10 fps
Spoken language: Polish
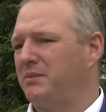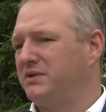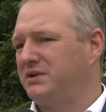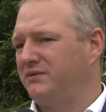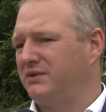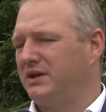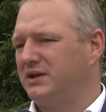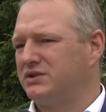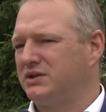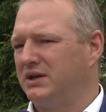mi się
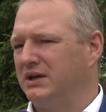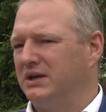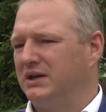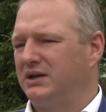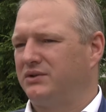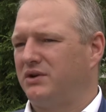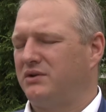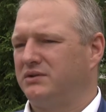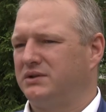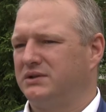wydaje, że
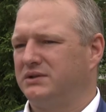to